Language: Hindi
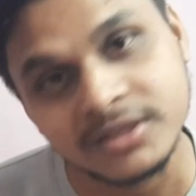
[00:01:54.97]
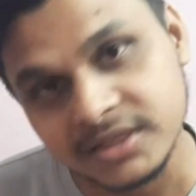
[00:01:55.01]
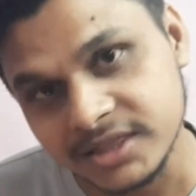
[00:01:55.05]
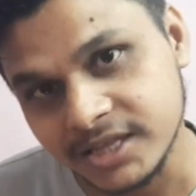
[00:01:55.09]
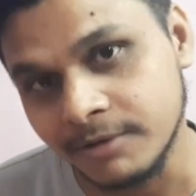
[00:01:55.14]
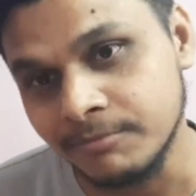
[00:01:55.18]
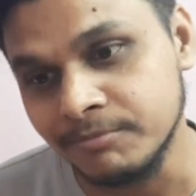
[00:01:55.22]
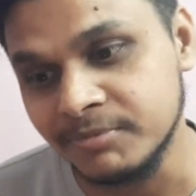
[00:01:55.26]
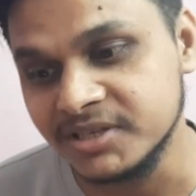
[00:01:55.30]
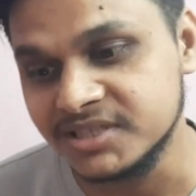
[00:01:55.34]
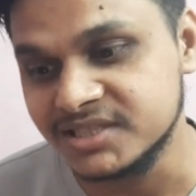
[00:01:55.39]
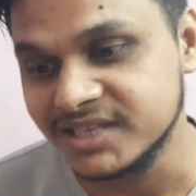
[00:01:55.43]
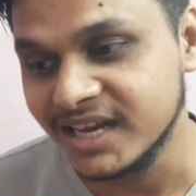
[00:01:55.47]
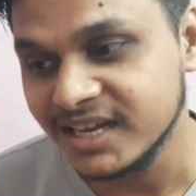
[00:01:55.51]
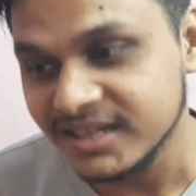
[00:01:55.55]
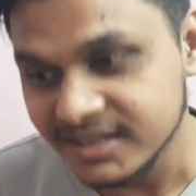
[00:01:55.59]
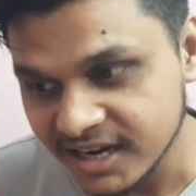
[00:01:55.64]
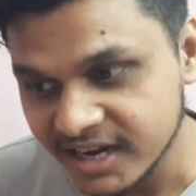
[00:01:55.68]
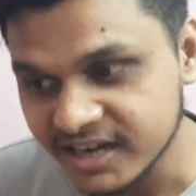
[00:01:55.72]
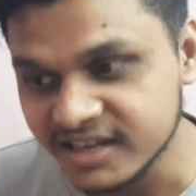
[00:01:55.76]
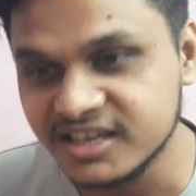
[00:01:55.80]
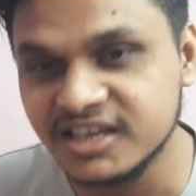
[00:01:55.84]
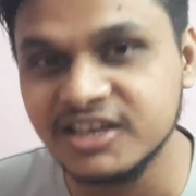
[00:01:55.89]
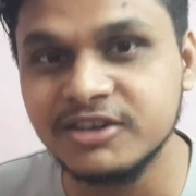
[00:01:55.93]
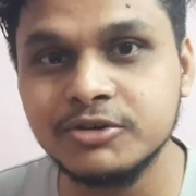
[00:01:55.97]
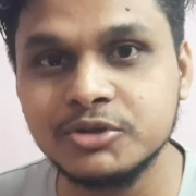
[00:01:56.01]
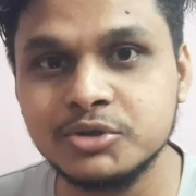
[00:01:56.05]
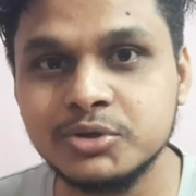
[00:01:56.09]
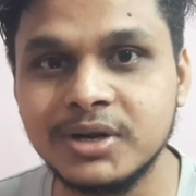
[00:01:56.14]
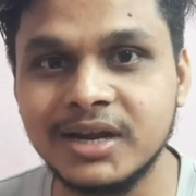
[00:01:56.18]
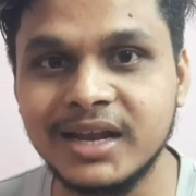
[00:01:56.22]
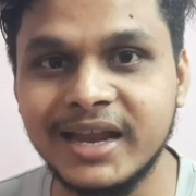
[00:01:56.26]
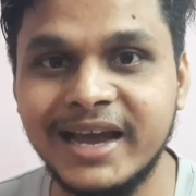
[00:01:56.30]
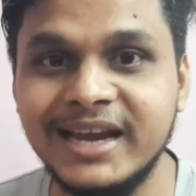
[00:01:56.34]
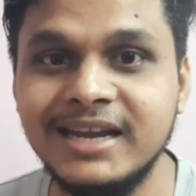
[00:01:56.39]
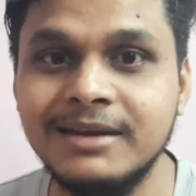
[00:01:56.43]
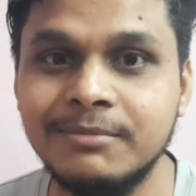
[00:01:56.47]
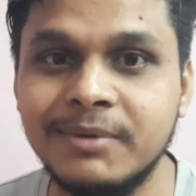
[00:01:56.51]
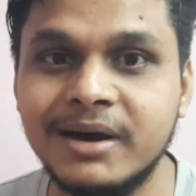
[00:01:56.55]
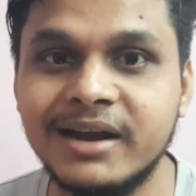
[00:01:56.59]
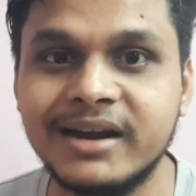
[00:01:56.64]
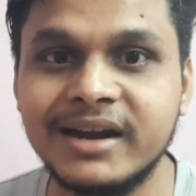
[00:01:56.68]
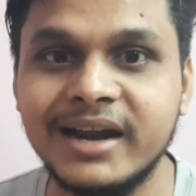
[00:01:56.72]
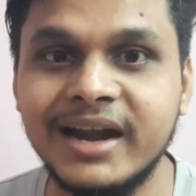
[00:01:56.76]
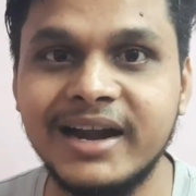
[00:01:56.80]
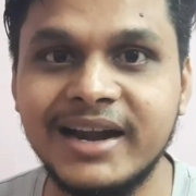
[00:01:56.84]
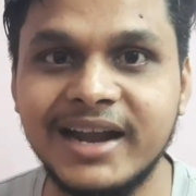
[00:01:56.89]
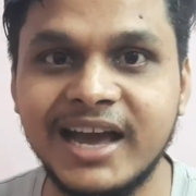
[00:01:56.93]
तब भी चाहे लड़की को जो लाइन मार
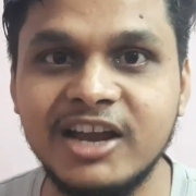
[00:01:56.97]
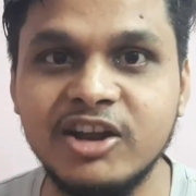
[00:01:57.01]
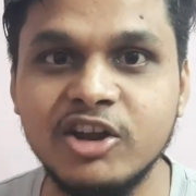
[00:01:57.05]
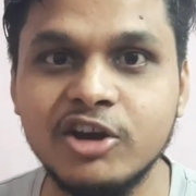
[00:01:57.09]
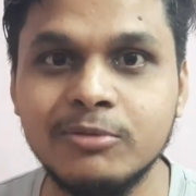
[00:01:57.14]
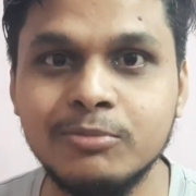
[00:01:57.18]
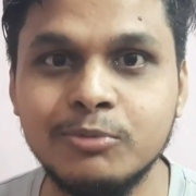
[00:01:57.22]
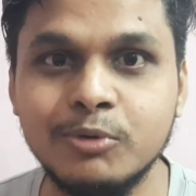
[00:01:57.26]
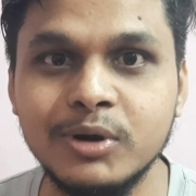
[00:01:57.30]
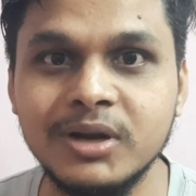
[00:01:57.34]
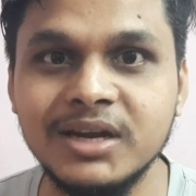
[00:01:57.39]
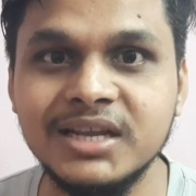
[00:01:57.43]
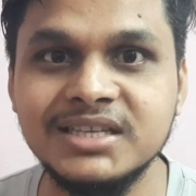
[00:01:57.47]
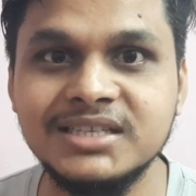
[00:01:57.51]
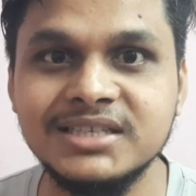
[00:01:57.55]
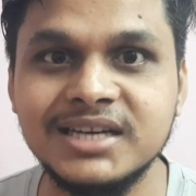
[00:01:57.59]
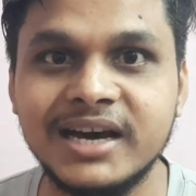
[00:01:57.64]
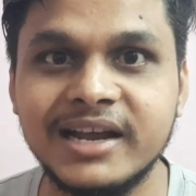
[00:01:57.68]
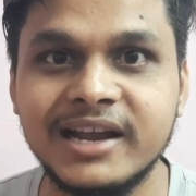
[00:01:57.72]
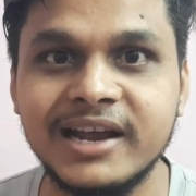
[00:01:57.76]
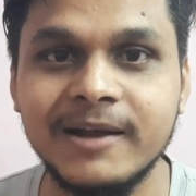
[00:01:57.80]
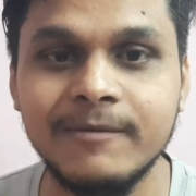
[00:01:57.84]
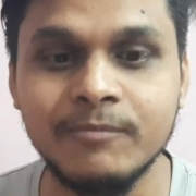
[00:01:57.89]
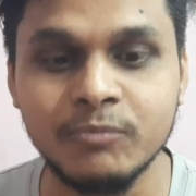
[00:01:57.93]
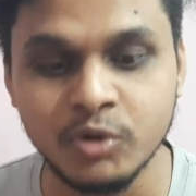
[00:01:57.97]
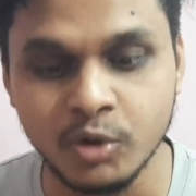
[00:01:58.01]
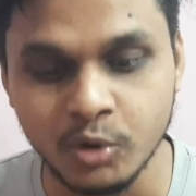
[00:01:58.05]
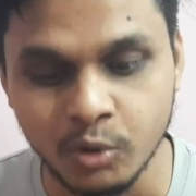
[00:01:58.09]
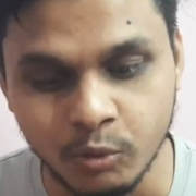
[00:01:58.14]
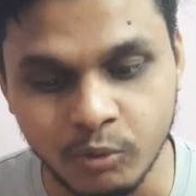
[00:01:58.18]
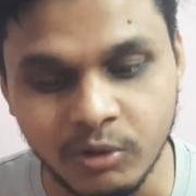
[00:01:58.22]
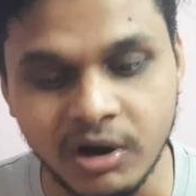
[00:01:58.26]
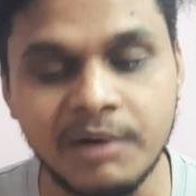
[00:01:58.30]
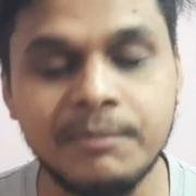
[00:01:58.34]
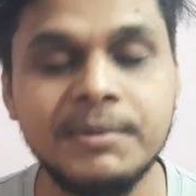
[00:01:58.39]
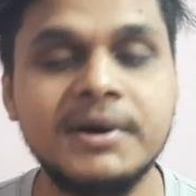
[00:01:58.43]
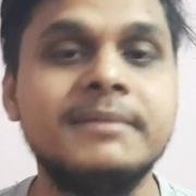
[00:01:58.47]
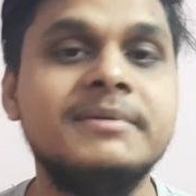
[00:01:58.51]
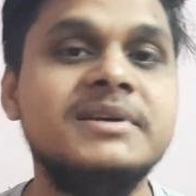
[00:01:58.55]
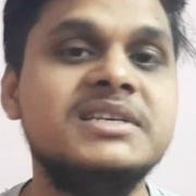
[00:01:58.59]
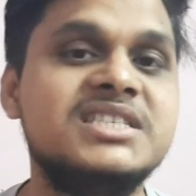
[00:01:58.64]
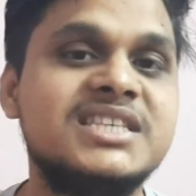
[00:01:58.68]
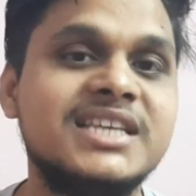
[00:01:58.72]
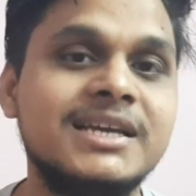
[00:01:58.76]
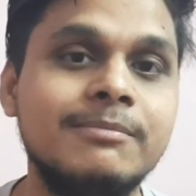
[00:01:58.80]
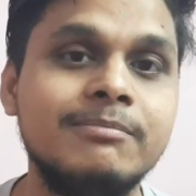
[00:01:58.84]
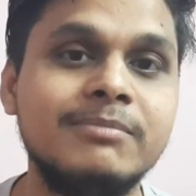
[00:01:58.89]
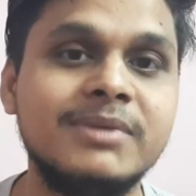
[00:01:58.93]
रहा है डायलॉग बोलने जा रहा है वहाँ पर भी
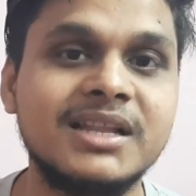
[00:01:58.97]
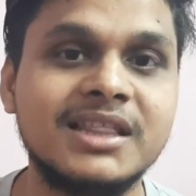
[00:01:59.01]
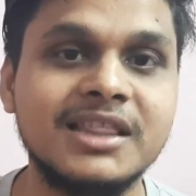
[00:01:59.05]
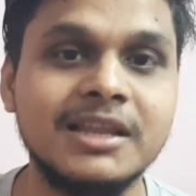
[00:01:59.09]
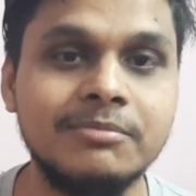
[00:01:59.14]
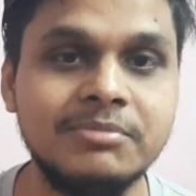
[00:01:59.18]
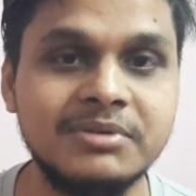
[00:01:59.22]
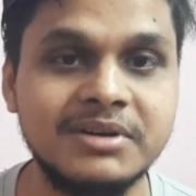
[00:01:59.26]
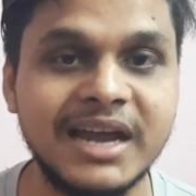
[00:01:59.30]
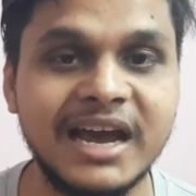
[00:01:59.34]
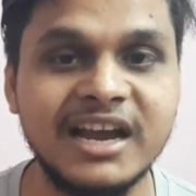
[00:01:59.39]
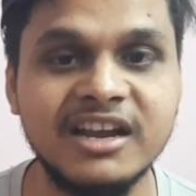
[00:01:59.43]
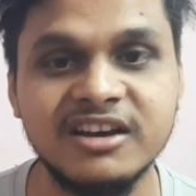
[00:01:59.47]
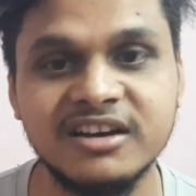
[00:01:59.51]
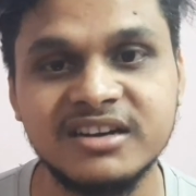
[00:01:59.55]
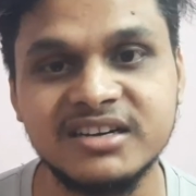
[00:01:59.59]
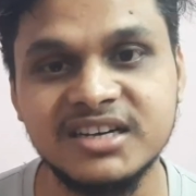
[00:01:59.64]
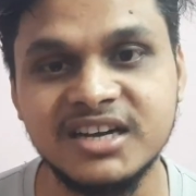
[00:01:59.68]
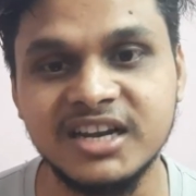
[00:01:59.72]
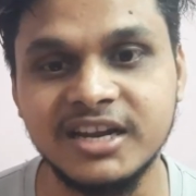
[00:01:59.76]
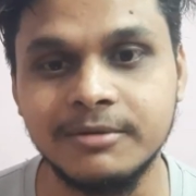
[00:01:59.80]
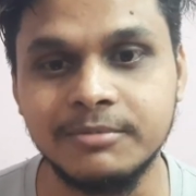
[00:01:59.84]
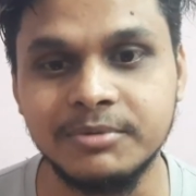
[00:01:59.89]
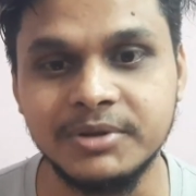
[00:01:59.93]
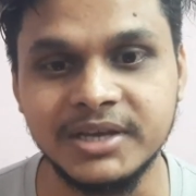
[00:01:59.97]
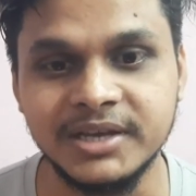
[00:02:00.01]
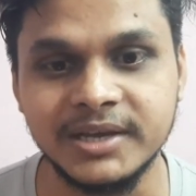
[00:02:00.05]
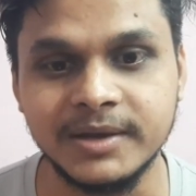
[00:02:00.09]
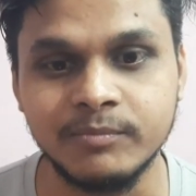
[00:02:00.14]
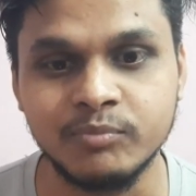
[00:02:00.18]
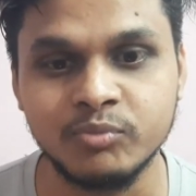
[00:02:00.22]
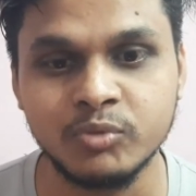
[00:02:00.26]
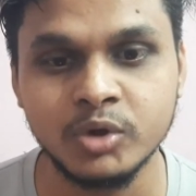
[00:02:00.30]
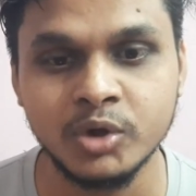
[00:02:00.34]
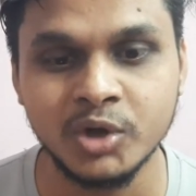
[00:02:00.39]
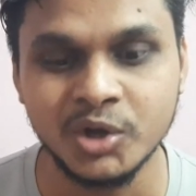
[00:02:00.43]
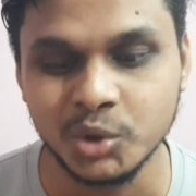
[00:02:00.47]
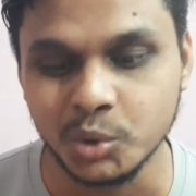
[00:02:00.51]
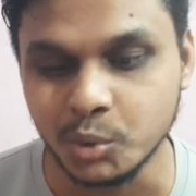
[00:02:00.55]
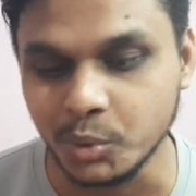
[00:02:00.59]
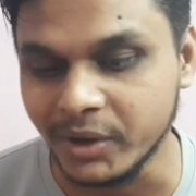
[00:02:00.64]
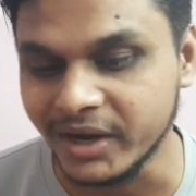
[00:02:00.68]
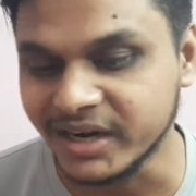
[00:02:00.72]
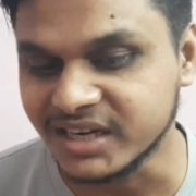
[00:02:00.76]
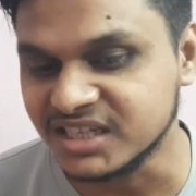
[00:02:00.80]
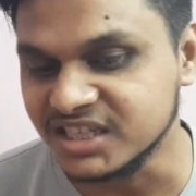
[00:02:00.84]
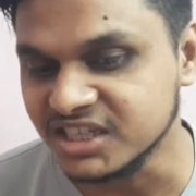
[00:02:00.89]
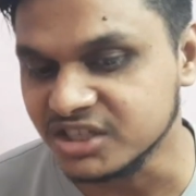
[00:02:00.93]
सेम मतलब डायलॉग डिलीवरी है तो
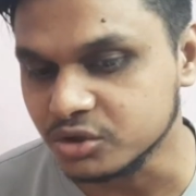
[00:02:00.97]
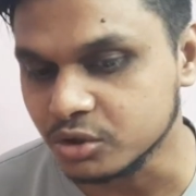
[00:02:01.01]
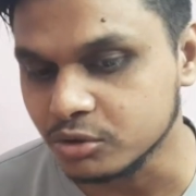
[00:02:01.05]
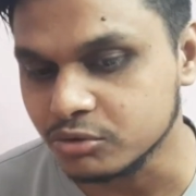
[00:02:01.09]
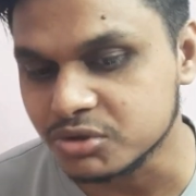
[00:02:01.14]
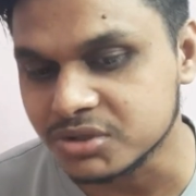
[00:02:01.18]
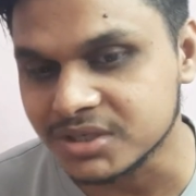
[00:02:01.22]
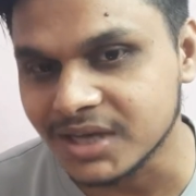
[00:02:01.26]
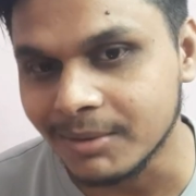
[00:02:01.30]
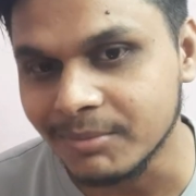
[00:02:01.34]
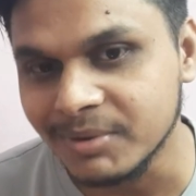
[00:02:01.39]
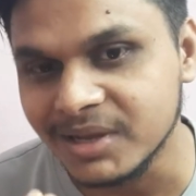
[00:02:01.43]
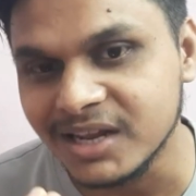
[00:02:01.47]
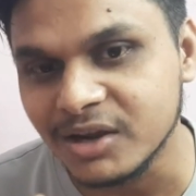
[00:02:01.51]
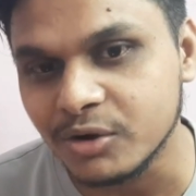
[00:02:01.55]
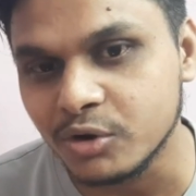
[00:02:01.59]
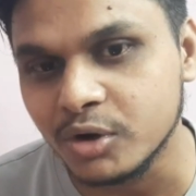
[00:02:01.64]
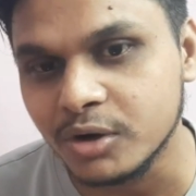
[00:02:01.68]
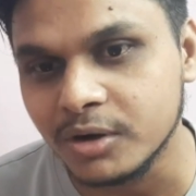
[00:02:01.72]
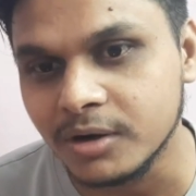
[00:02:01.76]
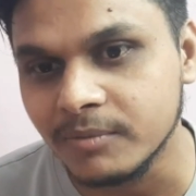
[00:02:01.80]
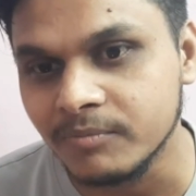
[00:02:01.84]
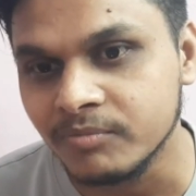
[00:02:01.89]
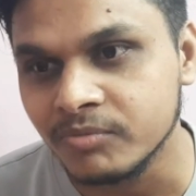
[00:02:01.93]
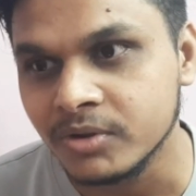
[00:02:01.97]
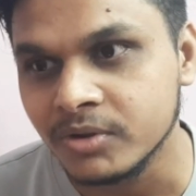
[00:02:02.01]
एक्टिंग तो उसका मेरे को